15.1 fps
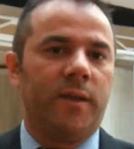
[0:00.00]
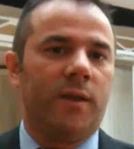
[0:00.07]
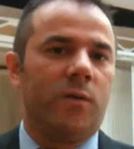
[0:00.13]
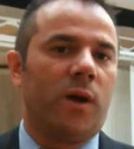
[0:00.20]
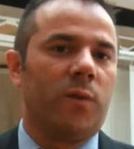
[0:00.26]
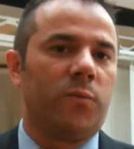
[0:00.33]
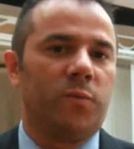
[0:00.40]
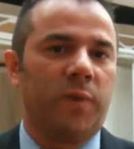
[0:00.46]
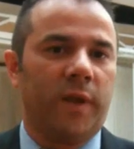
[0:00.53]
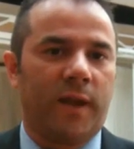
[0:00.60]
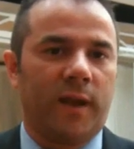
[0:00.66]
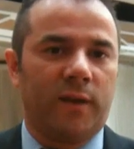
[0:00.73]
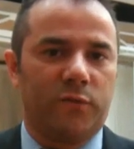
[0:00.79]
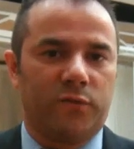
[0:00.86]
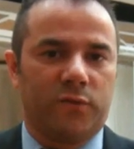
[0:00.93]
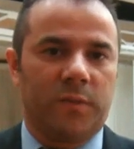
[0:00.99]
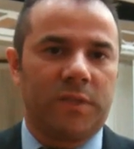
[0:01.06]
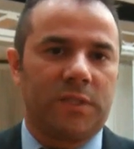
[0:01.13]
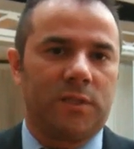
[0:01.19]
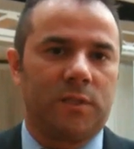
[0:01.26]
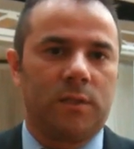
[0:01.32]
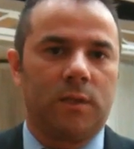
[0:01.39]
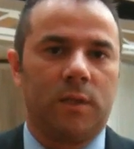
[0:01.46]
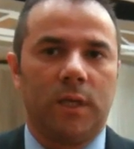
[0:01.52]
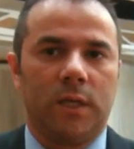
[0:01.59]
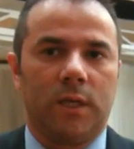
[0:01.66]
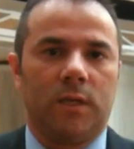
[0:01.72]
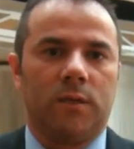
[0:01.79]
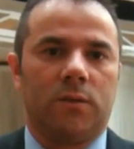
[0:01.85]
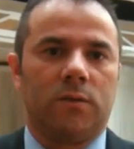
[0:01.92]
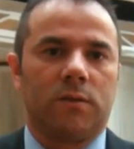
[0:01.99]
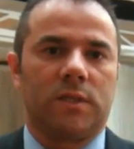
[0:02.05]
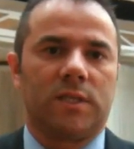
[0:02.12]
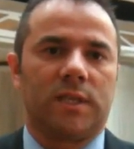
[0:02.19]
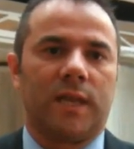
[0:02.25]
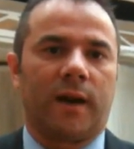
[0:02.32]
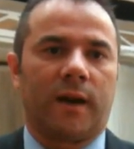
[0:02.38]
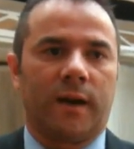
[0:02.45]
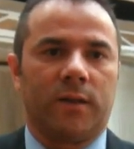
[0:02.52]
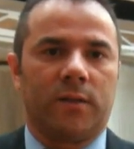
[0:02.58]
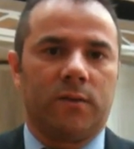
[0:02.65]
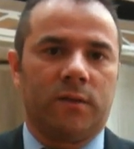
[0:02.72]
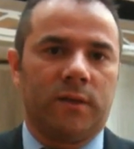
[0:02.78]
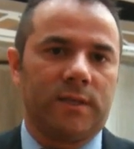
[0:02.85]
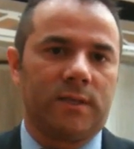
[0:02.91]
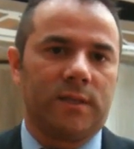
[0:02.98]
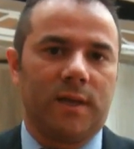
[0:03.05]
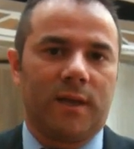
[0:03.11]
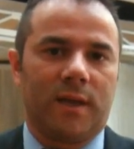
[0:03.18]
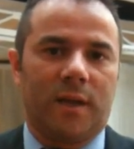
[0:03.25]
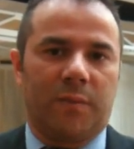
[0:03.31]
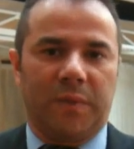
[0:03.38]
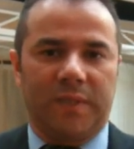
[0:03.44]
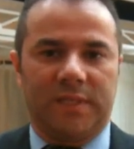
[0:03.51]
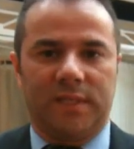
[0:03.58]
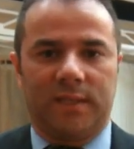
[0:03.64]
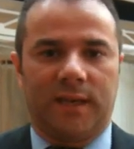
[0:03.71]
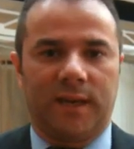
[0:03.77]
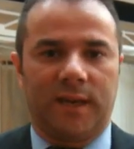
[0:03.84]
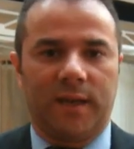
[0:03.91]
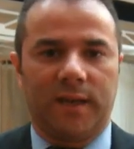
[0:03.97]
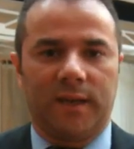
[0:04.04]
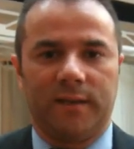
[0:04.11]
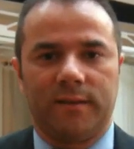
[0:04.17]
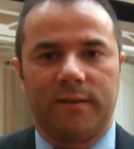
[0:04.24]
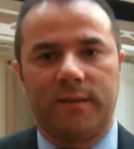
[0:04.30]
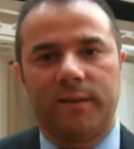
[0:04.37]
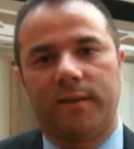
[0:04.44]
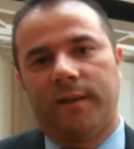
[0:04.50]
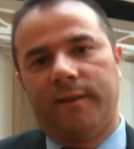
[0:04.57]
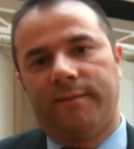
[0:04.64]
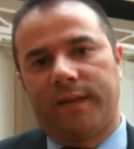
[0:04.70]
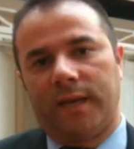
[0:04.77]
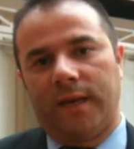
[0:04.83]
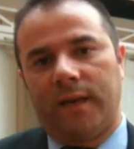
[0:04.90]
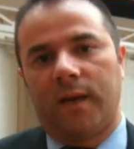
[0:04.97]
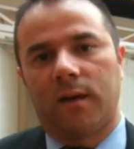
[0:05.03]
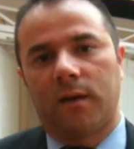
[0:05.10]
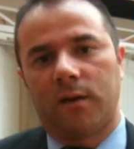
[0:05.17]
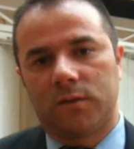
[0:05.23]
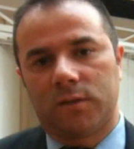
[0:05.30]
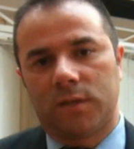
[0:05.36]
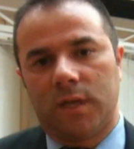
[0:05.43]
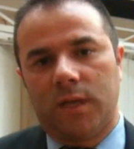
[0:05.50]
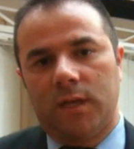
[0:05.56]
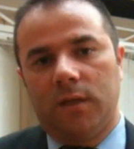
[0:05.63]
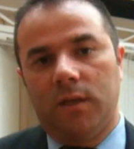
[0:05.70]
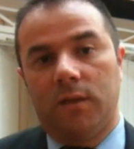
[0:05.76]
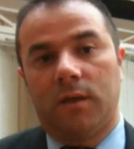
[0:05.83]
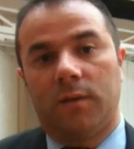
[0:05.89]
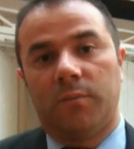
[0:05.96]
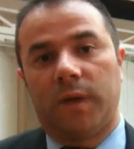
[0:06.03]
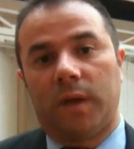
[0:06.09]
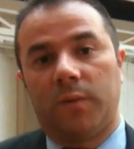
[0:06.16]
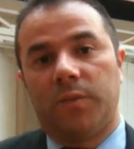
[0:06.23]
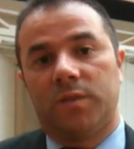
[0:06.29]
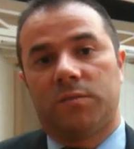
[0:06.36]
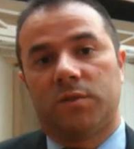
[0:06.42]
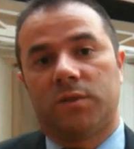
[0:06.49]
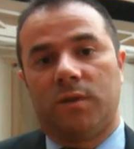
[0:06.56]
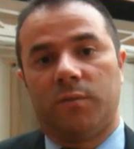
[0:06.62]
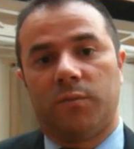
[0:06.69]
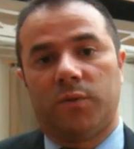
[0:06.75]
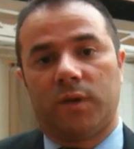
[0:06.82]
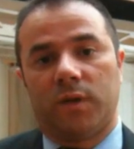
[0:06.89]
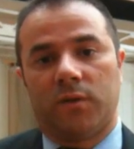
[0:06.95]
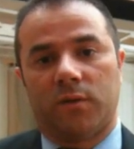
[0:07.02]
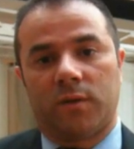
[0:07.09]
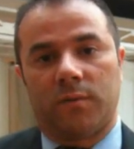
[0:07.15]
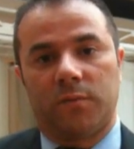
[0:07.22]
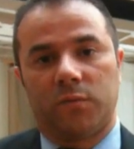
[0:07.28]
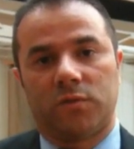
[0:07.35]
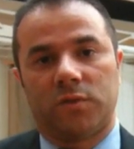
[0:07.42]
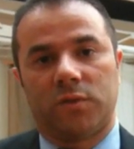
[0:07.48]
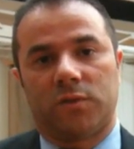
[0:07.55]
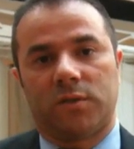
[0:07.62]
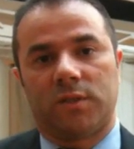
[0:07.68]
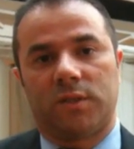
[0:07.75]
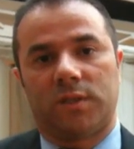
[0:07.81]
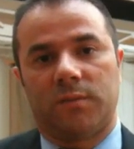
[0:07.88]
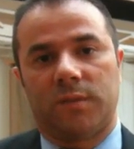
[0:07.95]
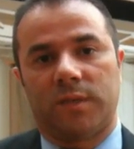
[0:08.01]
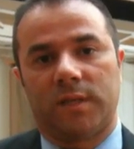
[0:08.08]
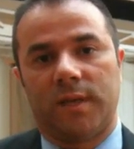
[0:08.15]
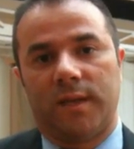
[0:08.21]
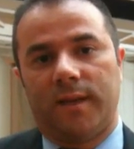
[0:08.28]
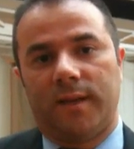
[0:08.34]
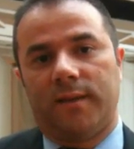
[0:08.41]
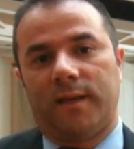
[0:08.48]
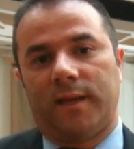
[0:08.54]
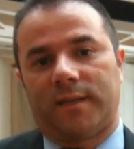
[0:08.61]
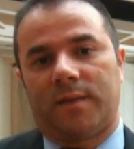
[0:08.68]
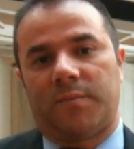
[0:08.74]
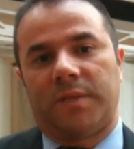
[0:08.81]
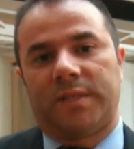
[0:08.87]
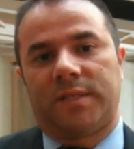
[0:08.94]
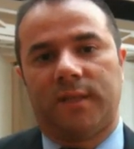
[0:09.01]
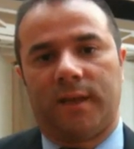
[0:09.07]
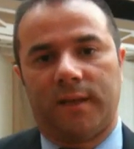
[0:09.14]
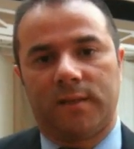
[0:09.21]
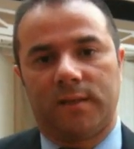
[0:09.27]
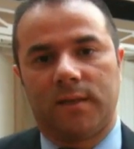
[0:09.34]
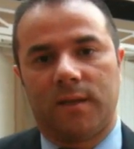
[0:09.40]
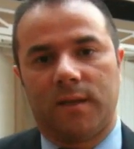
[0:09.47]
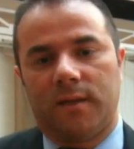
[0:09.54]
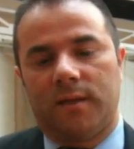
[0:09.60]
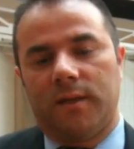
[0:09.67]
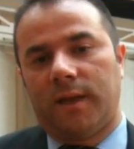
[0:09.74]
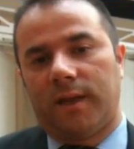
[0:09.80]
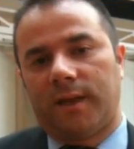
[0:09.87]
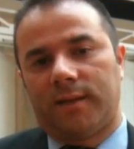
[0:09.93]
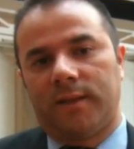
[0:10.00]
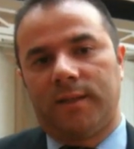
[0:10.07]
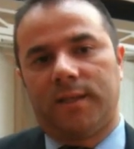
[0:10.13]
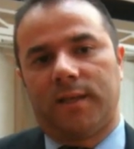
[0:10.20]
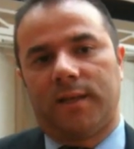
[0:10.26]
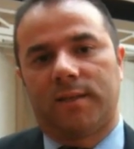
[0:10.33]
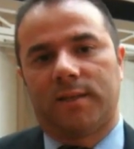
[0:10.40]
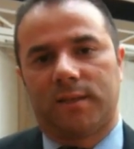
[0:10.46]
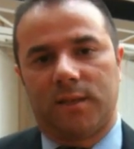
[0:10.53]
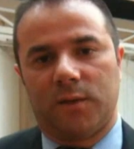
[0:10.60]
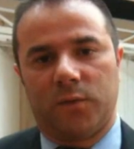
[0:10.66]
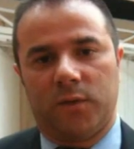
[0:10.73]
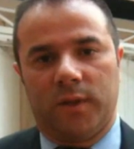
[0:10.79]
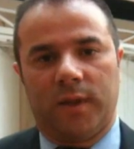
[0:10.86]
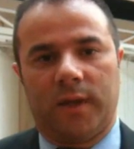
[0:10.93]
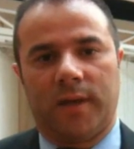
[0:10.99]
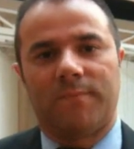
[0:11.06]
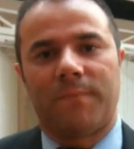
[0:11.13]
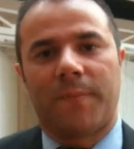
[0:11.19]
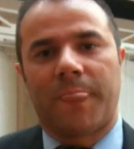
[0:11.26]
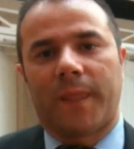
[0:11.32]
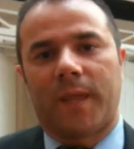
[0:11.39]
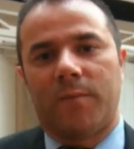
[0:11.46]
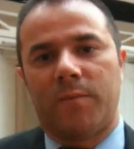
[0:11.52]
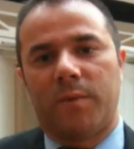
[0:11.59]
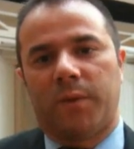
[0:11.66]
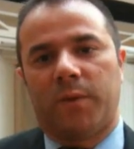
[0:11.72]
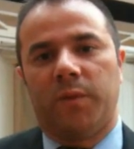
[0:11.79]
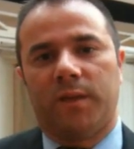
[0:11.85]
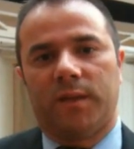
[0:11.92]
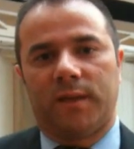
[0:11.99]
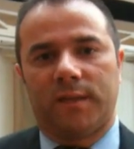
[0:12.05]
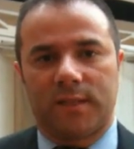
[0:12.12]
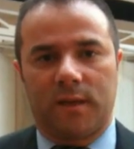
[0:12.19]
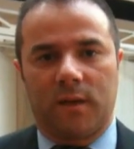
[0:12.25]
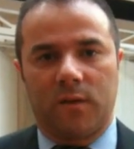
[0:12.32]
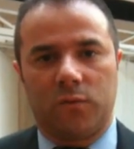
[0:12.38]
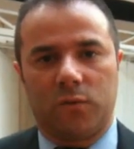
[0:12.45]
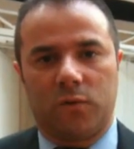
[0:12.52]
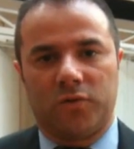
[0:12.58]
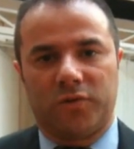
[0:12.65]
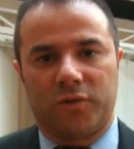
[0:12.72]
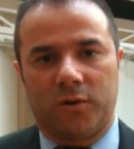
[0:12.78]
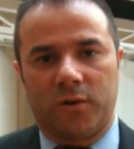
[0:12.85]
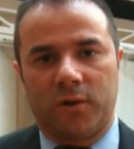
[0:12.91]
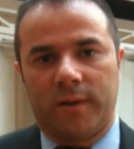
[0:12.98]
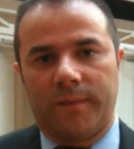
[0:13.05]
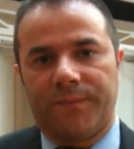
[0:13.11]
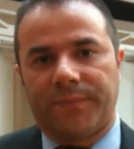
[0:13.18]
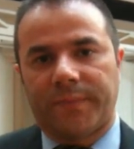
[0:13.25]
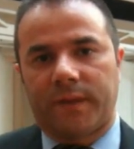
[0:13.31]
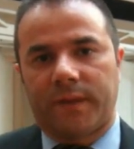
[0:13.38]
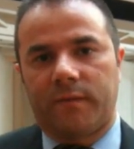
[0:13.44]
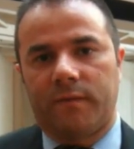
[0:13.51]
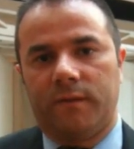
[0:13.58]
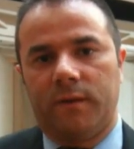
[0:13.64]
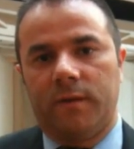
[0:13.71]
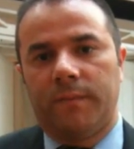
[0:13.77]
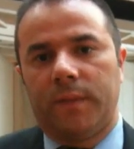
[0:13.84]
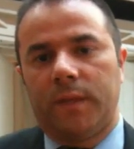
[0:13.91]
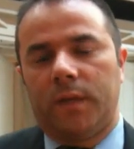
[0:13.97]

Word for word: y igual publica la información. Entonces el reto es capacitar a la gente, entrenarlos y también al mismo tiempo que dotamos nuestros sistemas de las capacidades y características de seguridad que me permitan hacer algún control. ¿sí?